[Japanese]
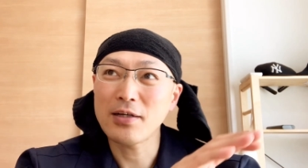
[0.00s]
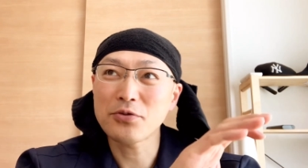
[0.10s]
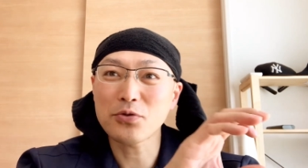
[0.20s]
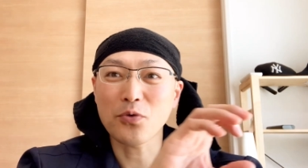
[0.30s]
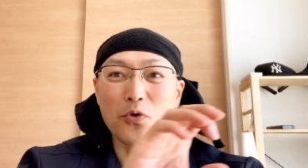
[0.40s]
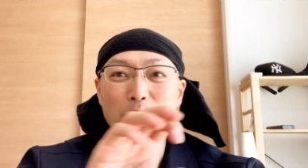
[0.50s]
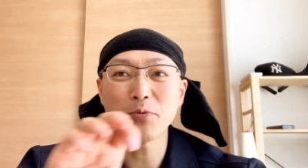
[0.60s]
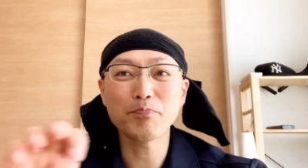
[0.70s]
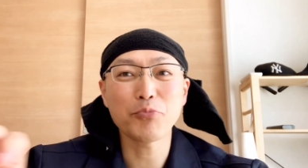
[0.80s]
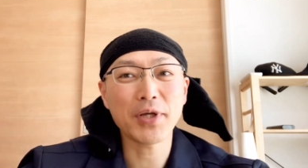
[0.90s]
ちょっと
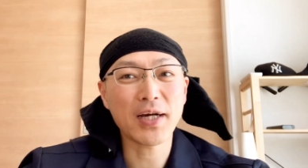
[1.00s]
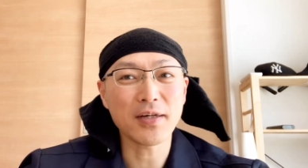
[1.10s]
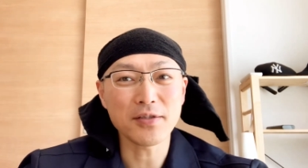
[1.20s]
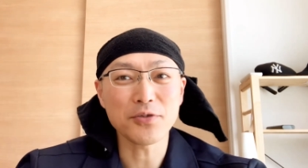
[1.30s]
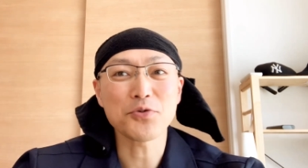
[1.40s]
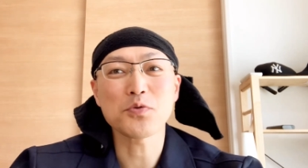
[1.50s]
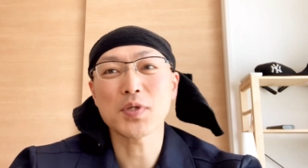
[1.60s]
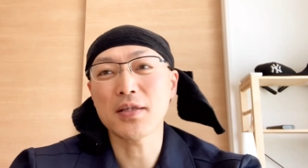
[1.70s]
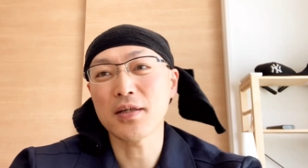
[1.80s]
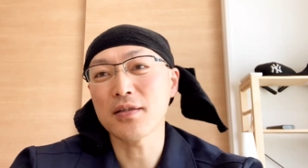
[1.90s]
ゴムっぽい感じの素
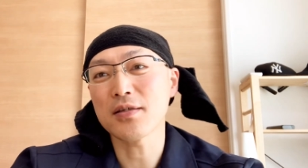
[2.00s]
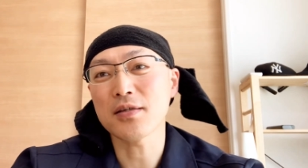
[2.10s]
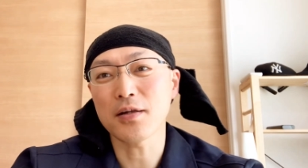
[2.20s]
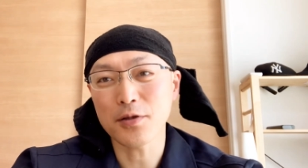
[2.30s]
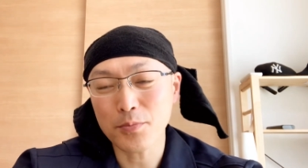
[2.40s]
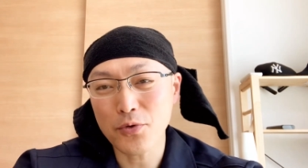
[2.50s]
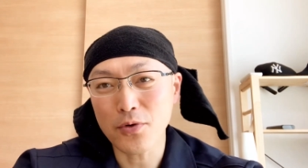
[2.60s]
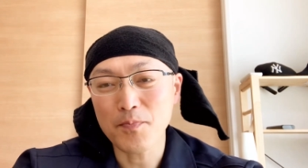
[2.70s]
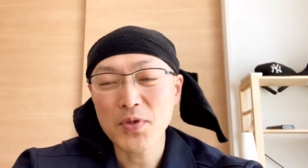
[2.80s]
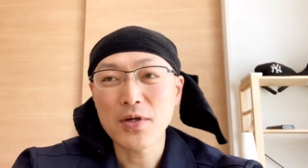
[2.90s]
材なんですけれど
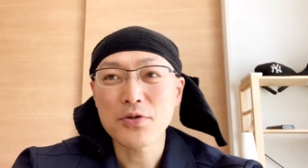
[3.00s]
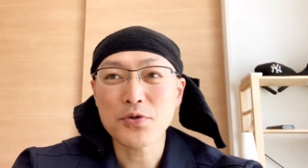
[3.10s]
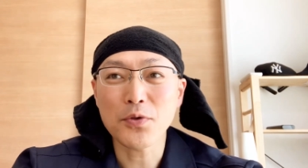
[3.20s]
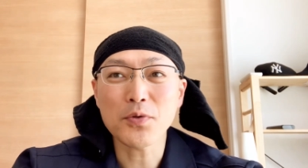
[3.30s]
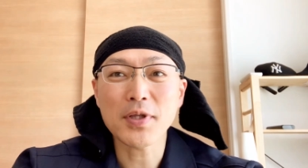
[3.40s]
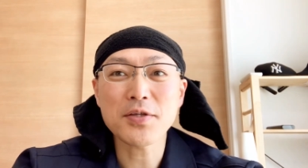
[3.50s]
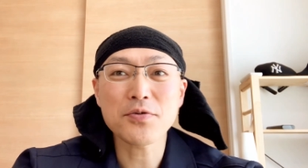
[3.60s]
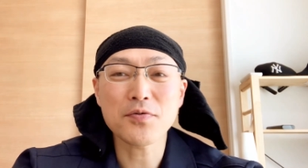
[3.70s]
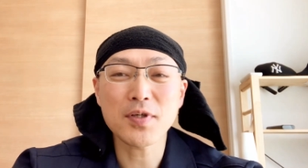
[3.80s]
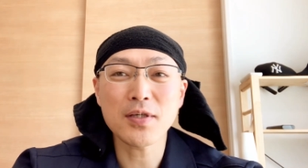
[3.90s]
も、その手
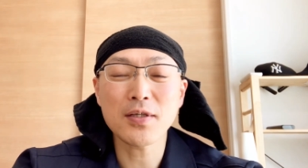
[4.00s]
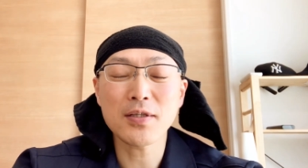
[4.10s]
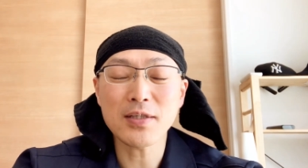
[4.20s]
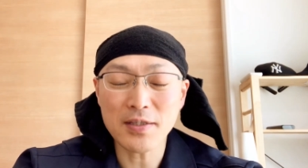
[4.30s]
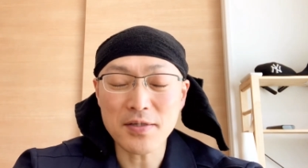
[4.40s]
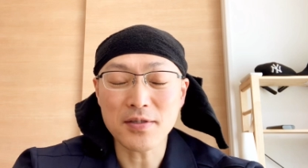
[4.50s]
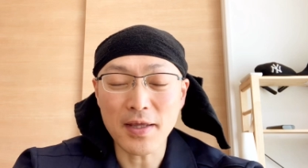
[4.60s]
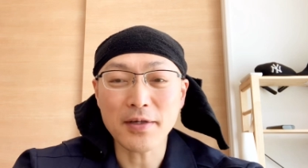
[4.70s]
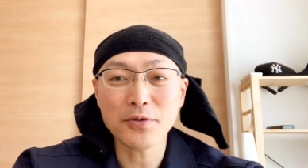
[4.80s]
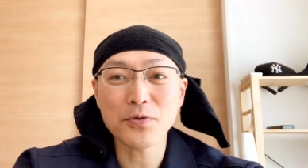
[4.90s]
すりにです
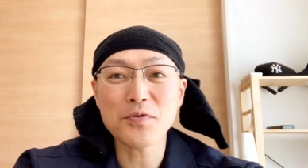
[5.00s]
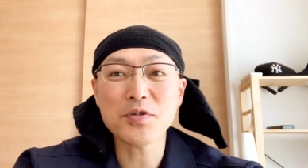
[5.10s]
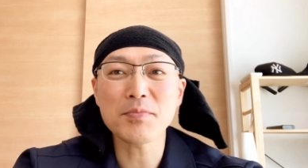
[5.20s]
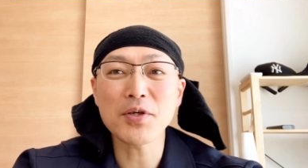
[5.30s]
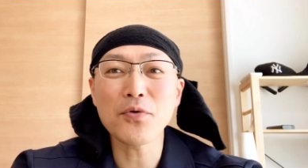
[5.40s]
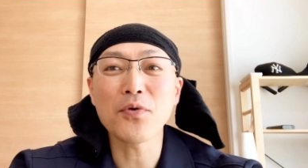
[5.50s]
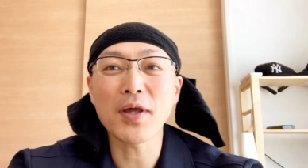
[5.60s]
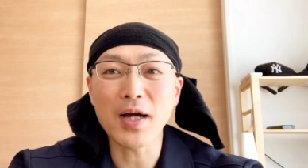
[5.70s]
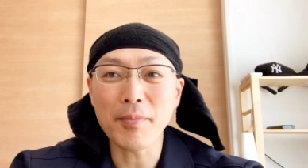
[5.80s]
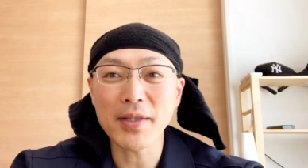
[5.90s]
ね、黒ずみ汚
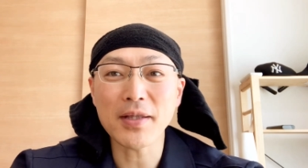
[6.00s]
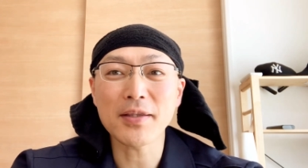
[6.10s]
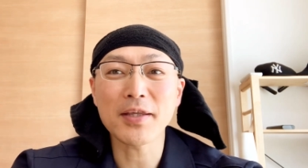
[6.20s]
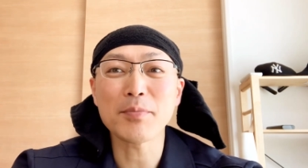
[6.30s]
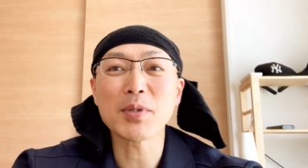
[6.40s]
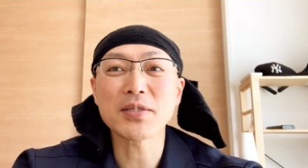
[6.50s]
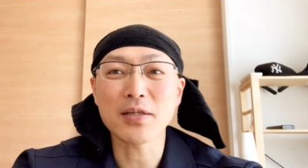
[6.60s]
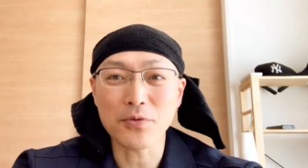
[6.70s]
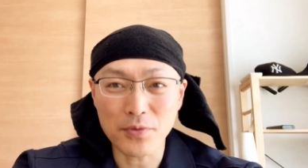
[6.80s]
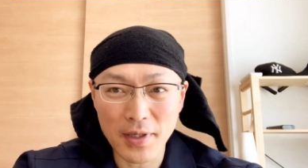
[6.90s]
れが目立ってきまし
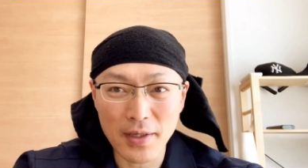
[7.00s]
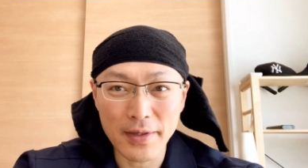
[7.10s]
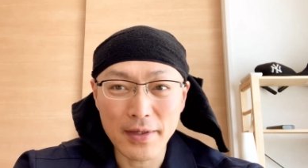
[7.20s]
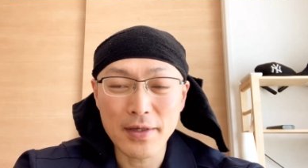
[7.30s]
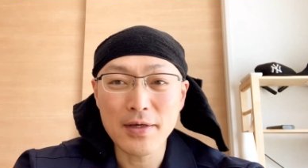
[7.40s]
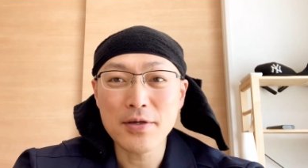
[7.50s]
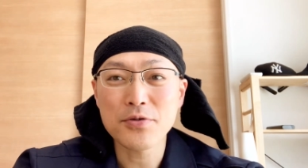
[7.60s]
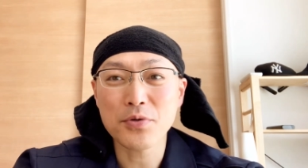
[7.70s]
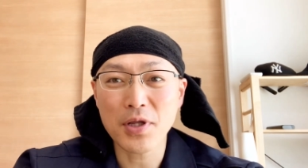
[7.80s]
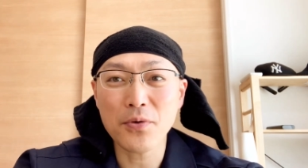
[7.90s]
たので、
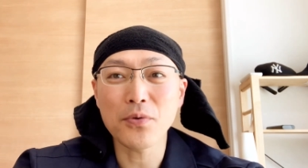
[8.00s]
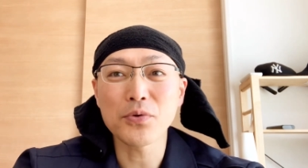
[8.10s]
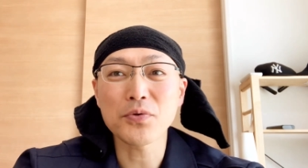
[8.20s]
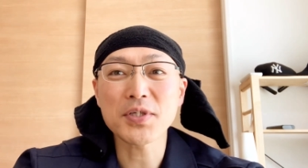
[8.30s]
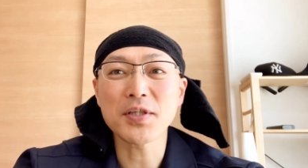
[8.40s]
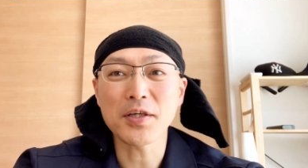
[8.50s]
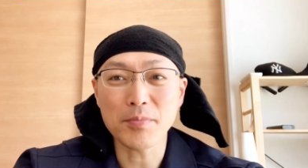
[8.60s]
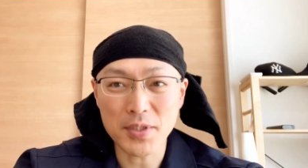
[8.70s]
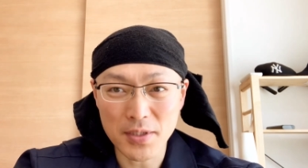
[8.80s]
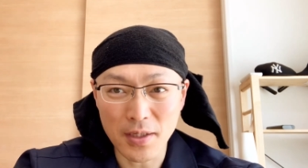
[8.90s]
それを落としてい
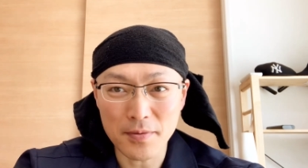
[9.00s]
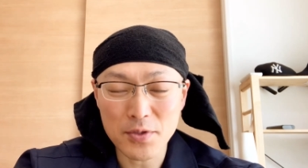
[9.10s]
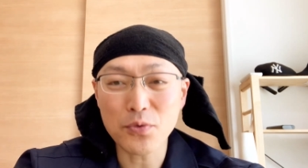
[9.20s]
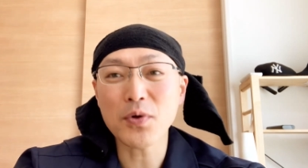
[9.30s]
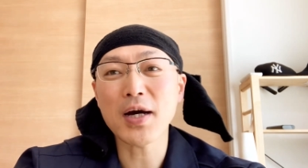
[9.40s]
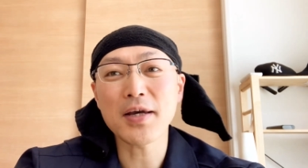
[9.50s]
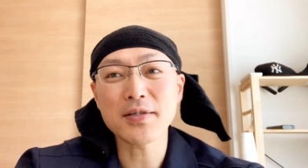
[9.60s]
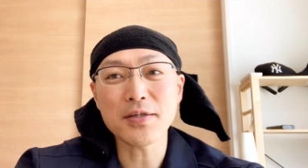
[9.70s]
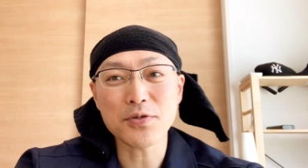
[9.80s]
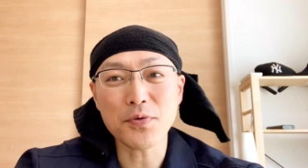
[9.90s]
きました。その解
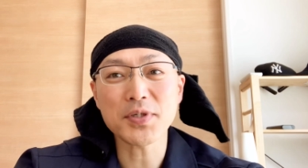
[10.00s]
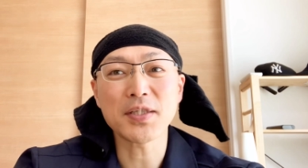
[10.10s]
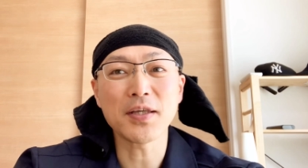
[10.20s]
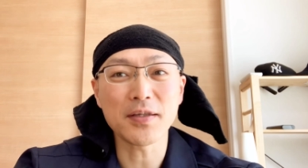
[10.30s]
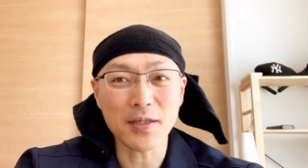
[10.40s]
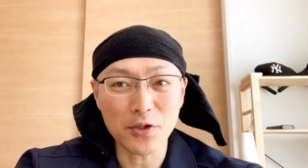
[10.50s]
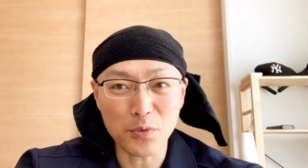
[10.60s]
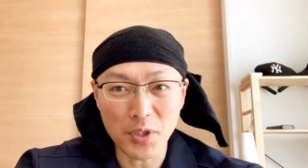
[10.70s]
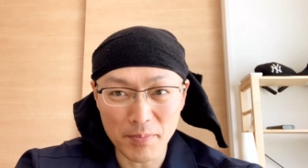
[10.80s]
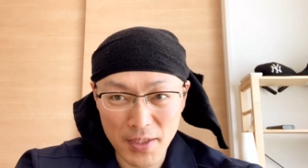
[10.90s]
説をしていきたいと
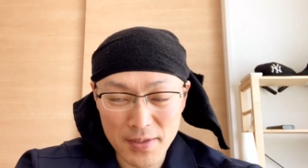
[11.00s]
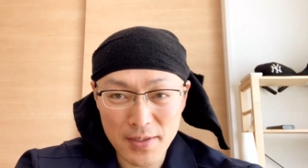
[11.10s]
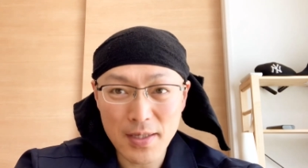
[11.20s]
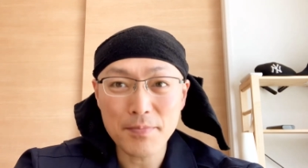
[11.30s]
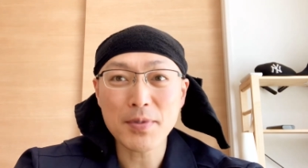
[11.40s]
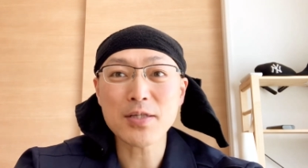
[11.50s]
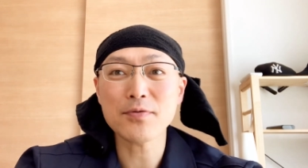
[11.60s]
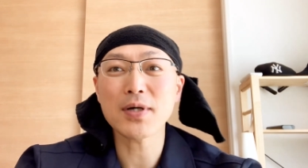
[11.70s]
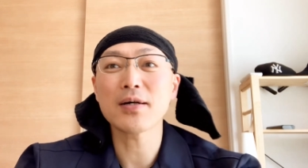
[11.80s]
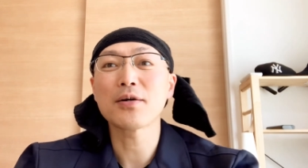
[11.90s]
思います。まず
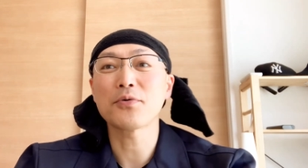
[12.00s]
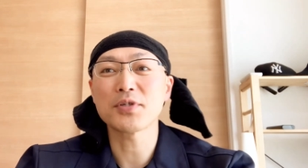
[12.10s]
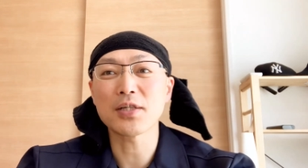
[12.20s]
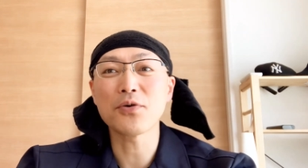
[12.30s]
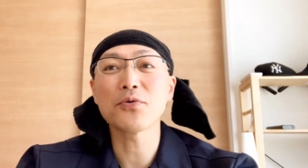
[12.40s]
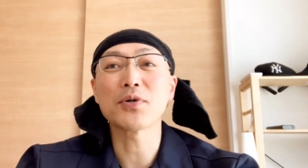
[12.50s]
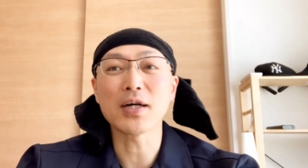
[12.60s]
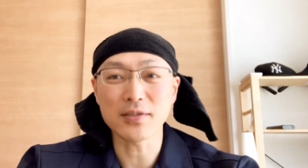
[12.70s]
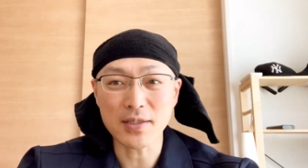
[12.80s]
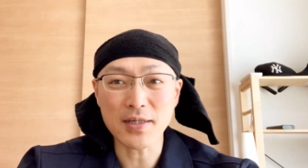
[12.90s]
はこちらをご
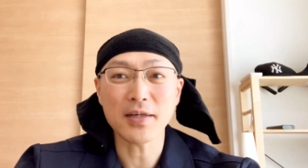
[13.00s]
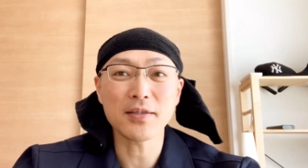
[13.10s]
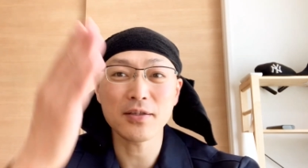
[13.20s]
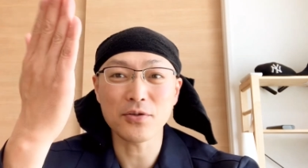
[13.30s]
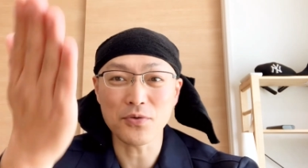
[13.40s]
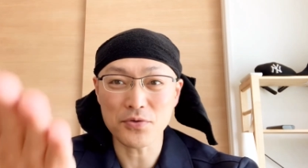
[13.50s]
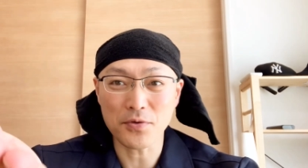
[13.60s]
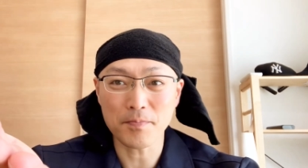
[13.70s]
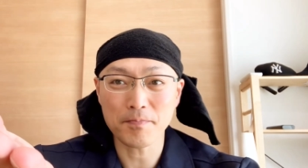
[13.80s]
覧ください。どうぞ。